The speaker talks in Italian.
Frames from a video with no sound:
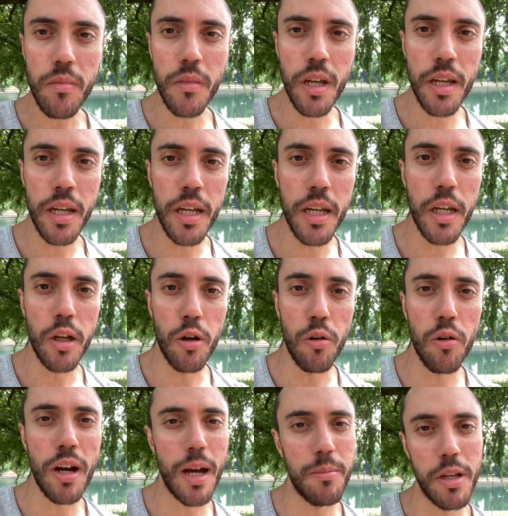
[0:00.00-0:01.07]
eh,
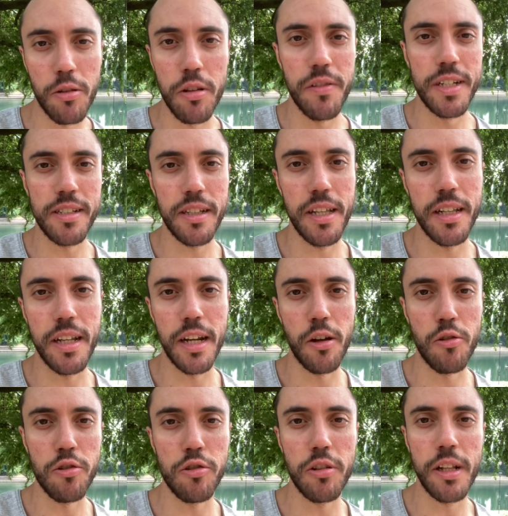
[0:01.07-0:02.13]
ho cambiato diverse diete nel
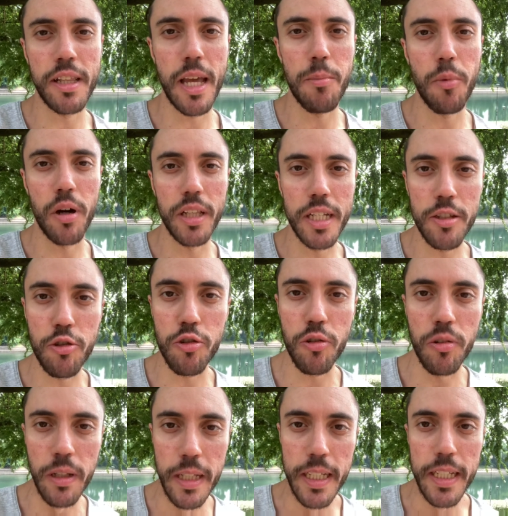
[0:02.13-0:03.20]
corso del tempo adesso
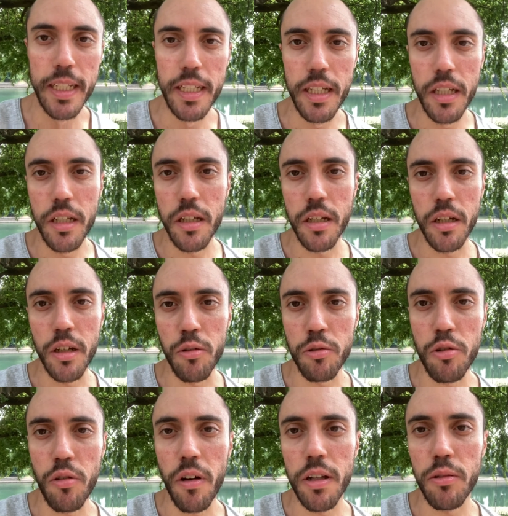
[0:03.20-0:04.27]
ho
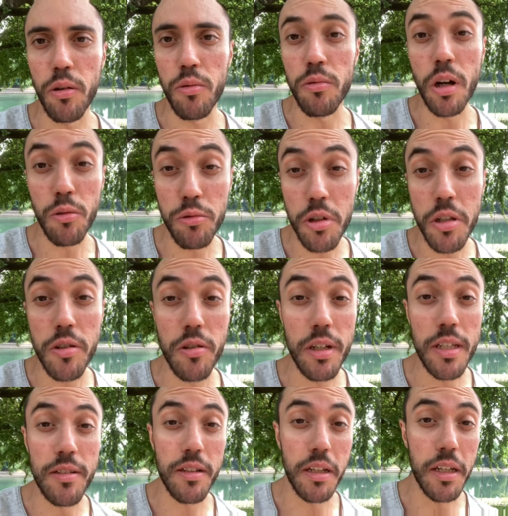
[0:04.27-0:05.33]
trovato una
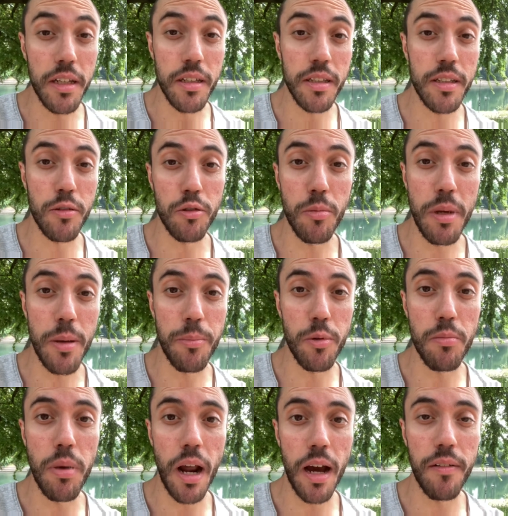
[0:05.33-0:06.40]
nutrizionista che secondo me è più
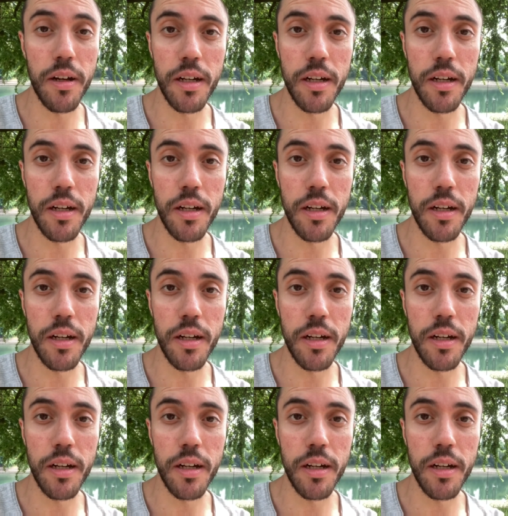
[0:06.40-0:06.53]
brava